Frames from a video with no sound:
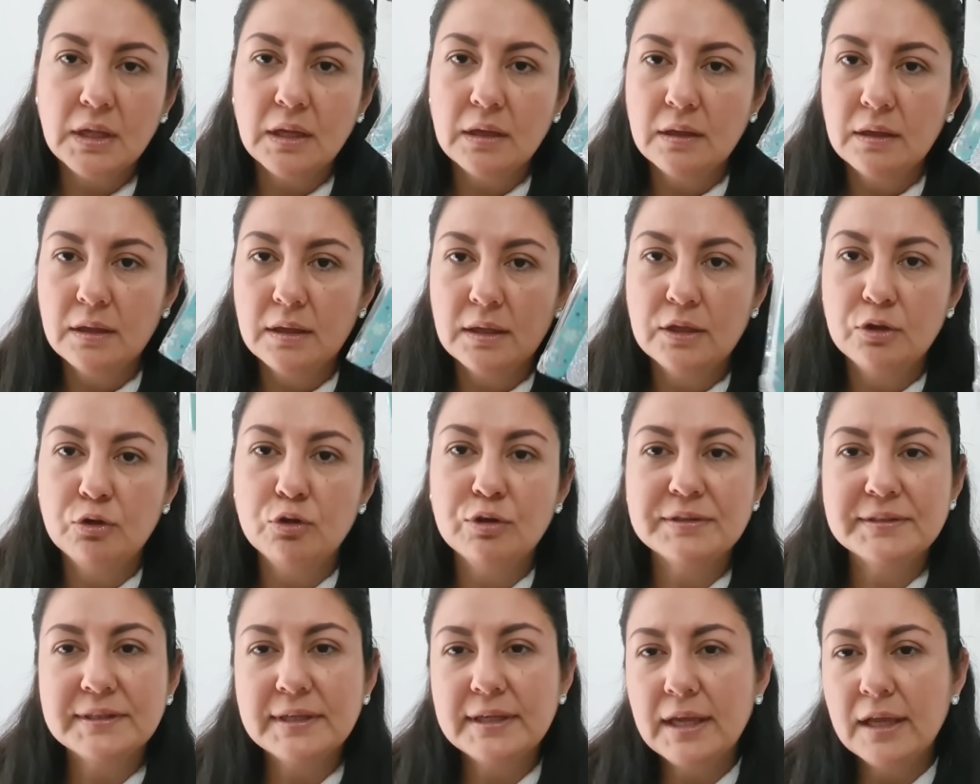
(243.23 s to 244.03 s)
Eh, yo
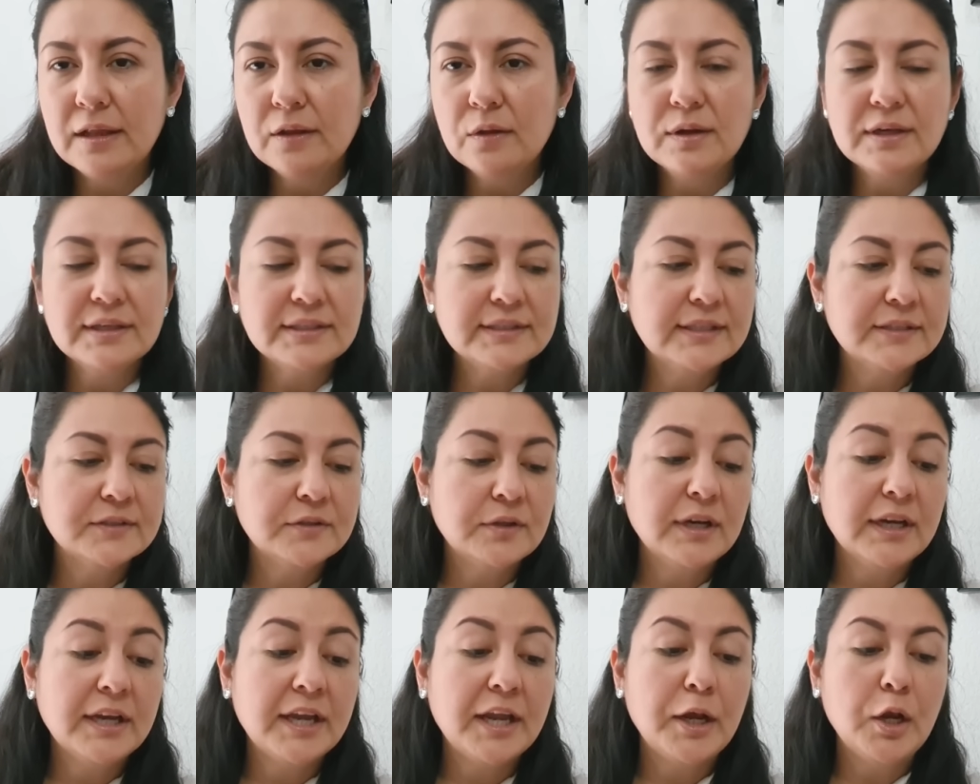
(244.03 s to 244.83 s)
enseñándoles y es
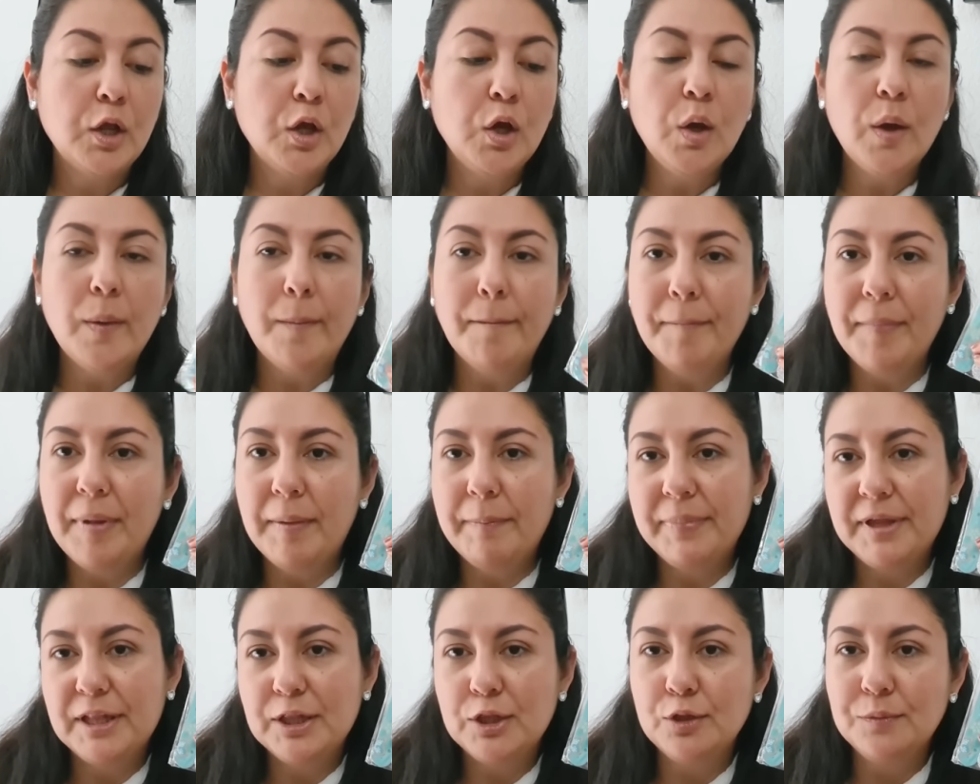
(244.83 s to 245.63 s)
hora que no, me
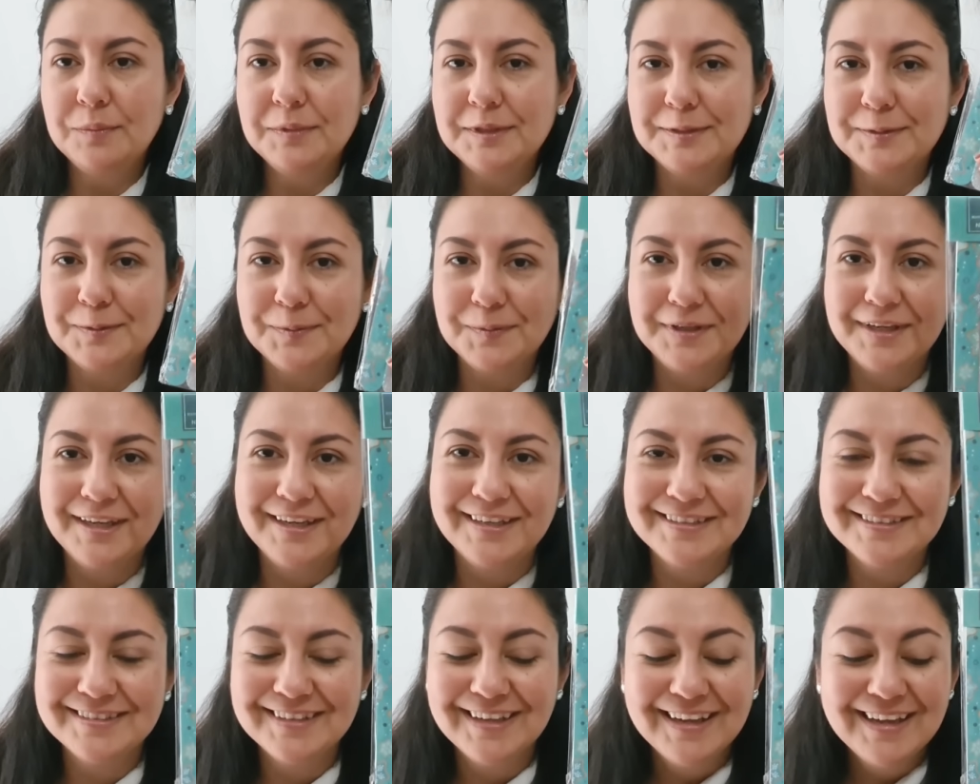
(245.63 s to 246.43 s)
pinto mis
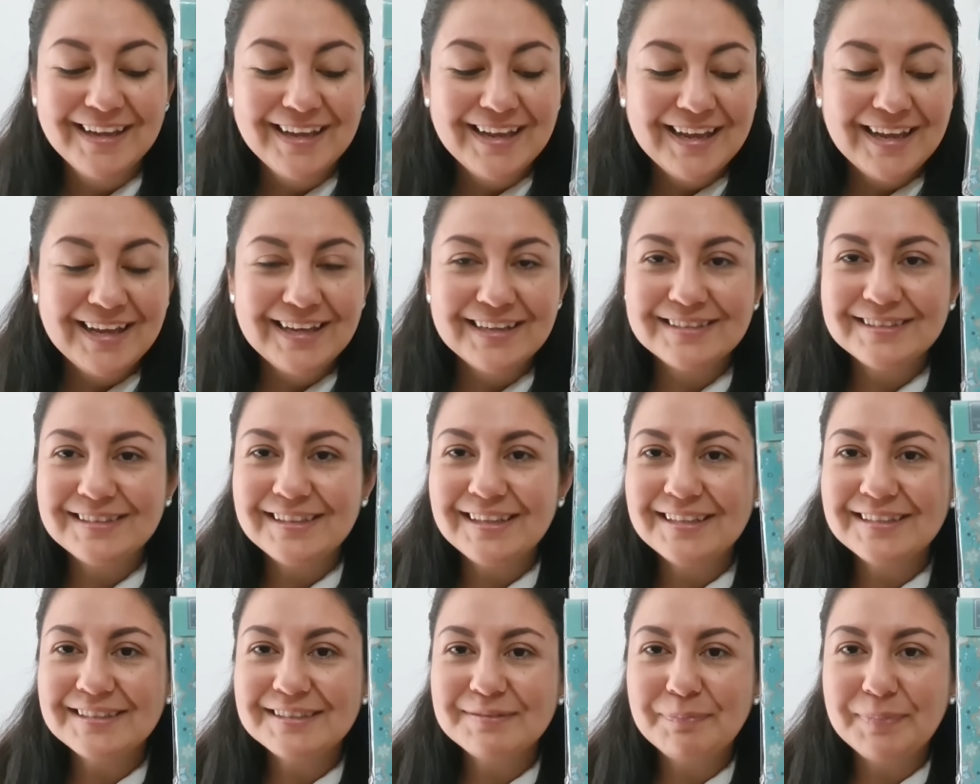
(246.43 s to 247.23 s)
uñas.
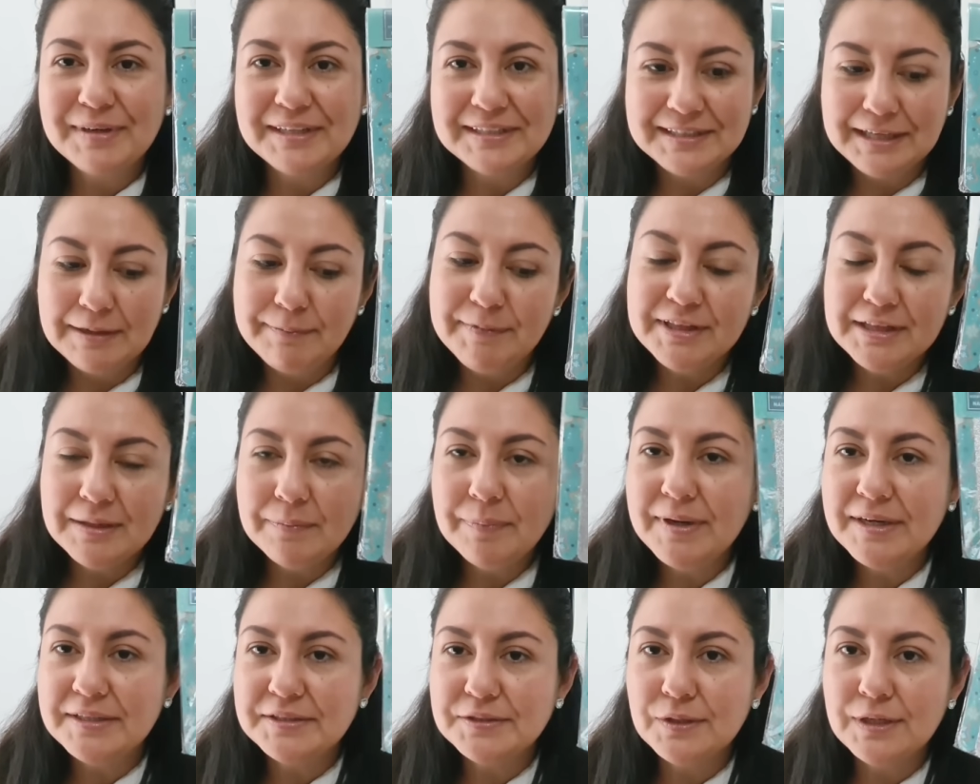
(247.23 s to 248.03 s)
Estas, precisamente
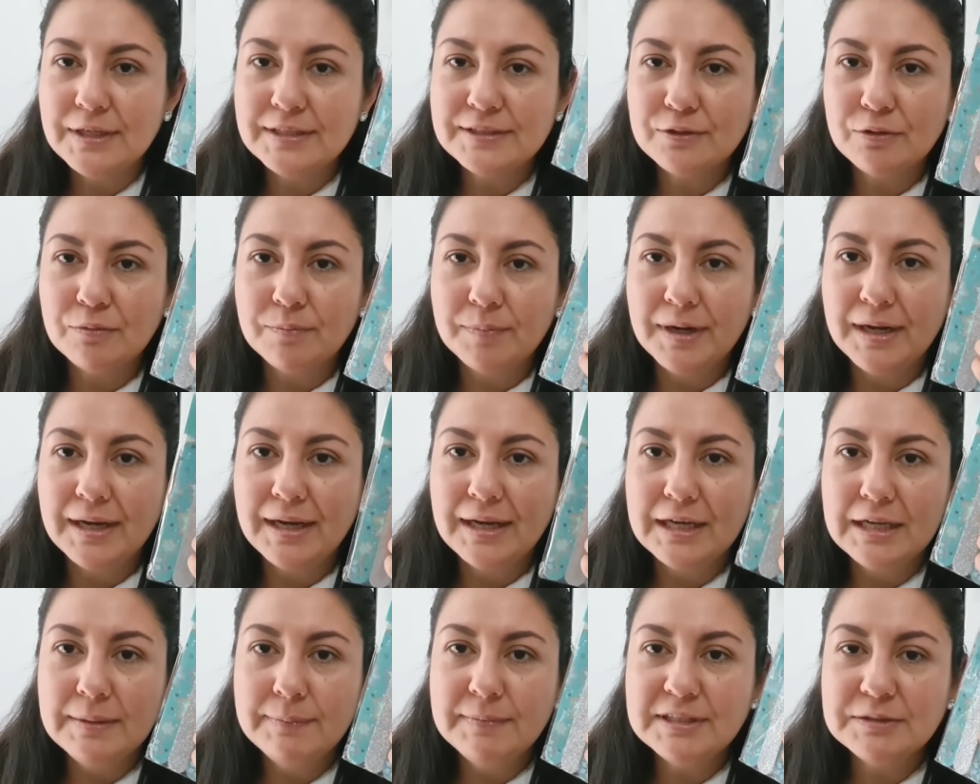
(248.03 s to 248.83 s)
para eso las compré las
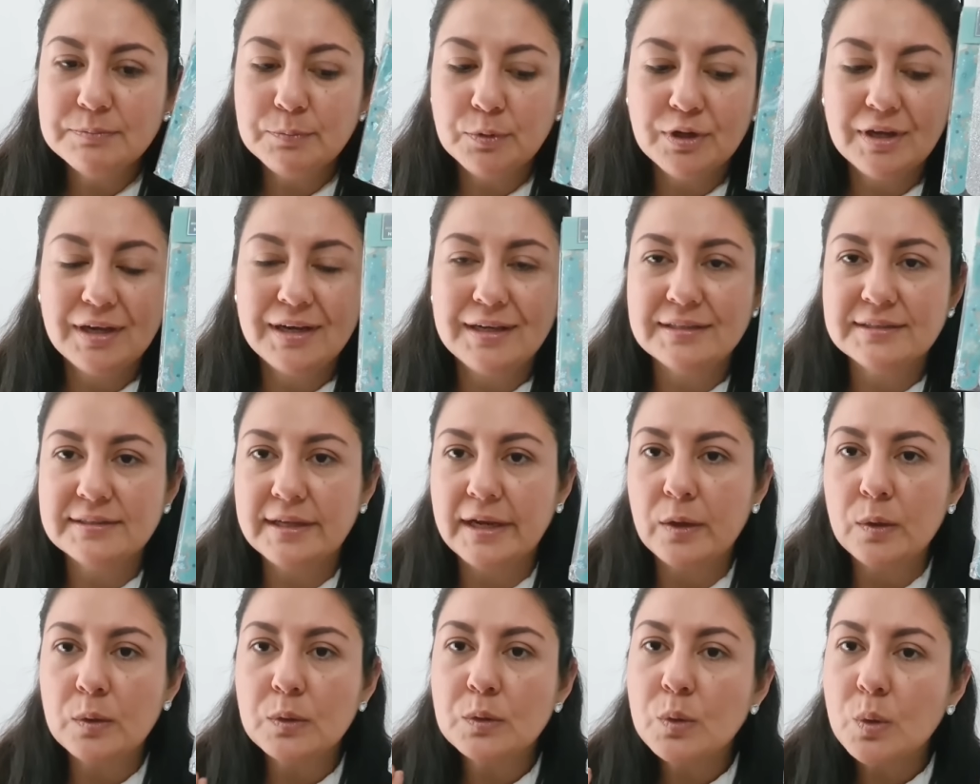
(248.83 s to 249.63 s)
limas porque las
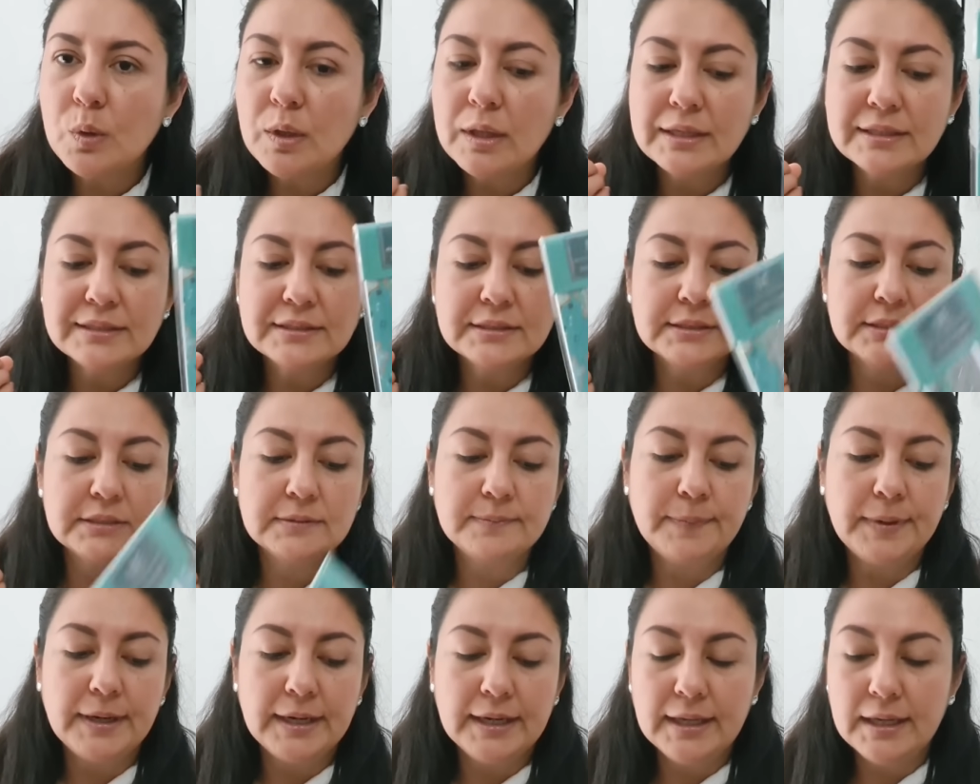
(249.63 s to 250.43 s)
traigo todas
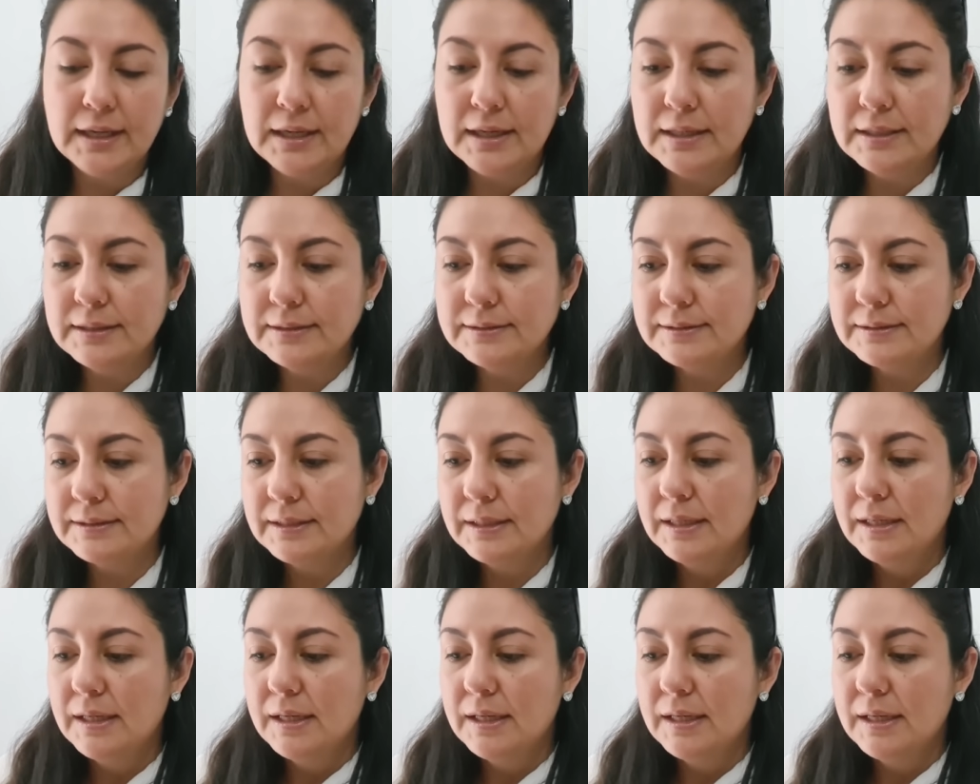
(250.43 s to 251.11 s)
disparejas.